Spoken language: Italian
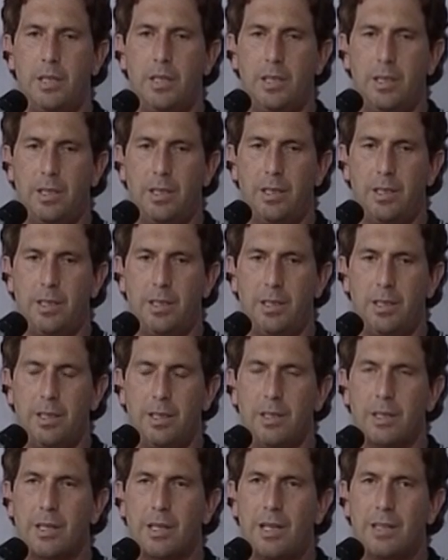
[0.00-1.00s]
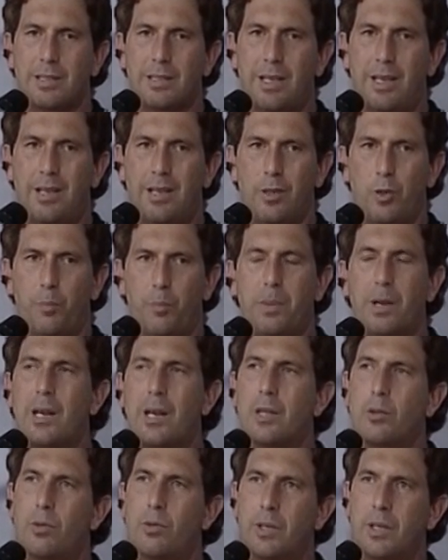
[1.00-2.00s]
E in realtà io ho
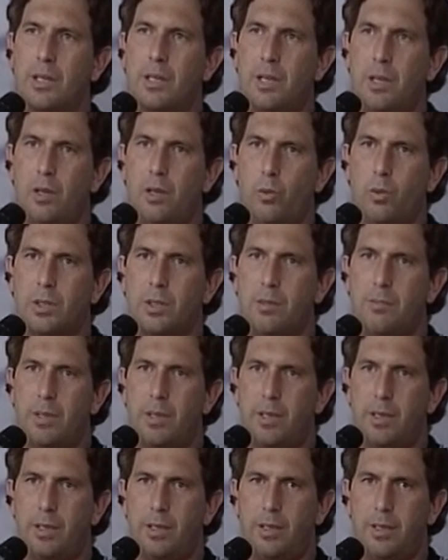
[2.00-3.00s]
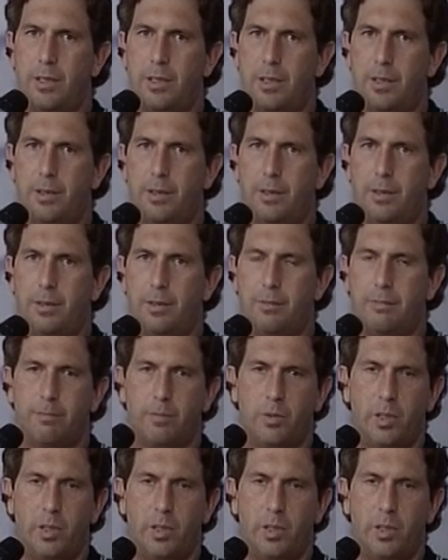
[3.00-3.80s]
parlato anche nelle ultime,